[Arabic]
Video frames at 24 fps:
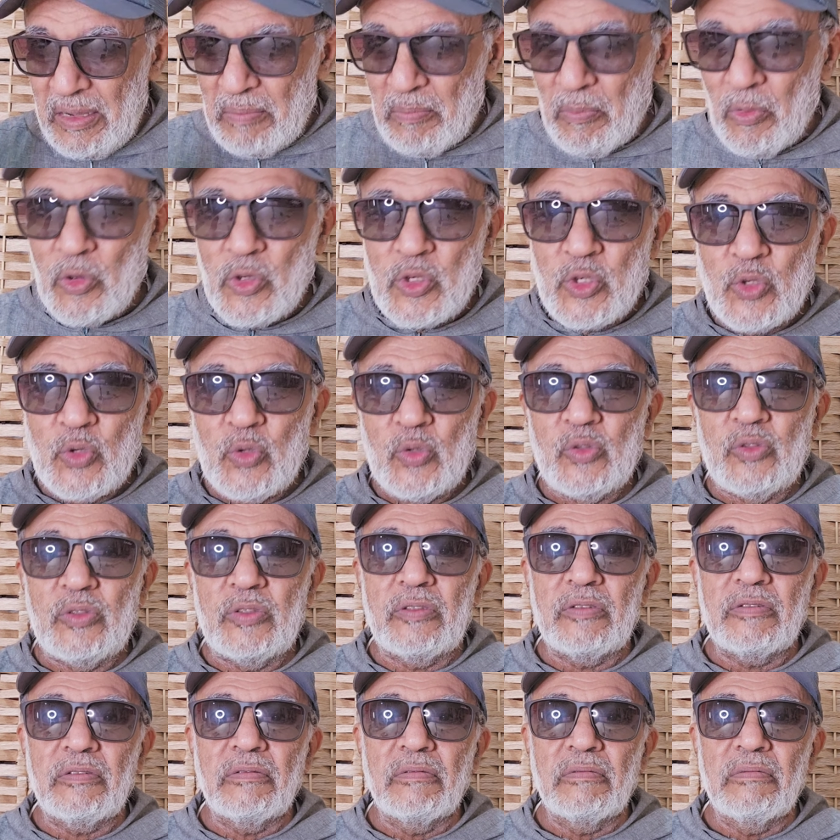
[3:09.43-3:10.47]
موجود
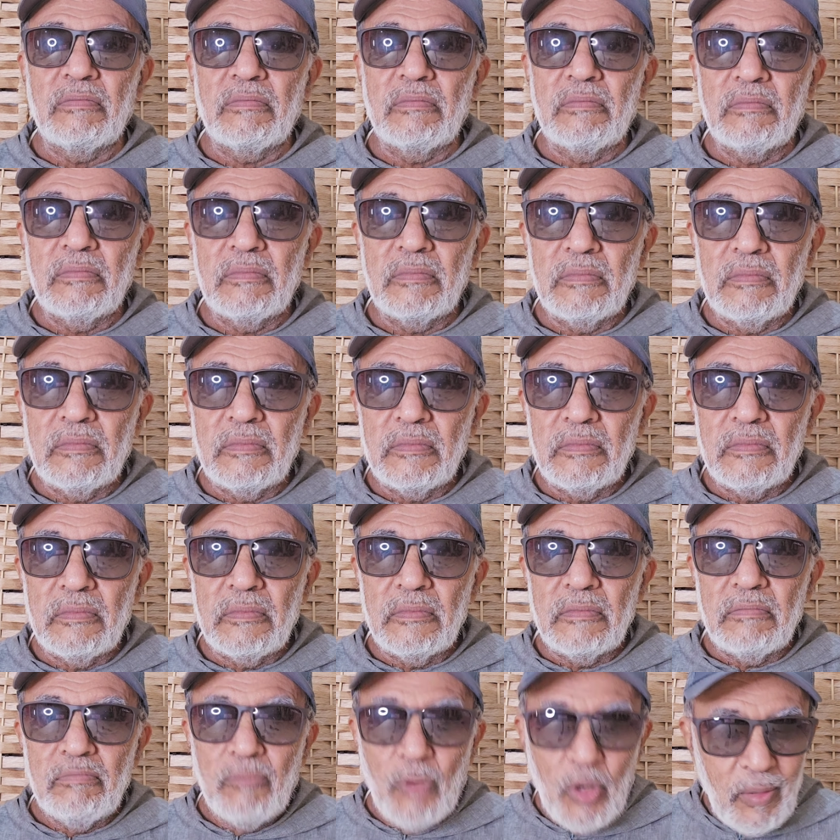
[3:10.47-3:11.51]

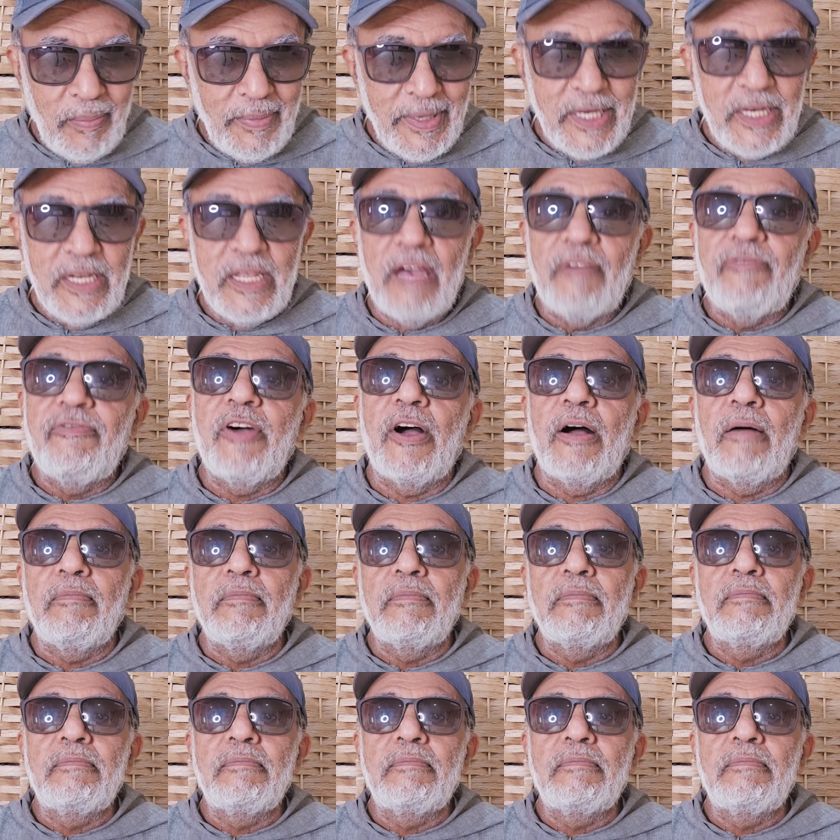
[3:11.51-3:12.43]
مؤمن يفهم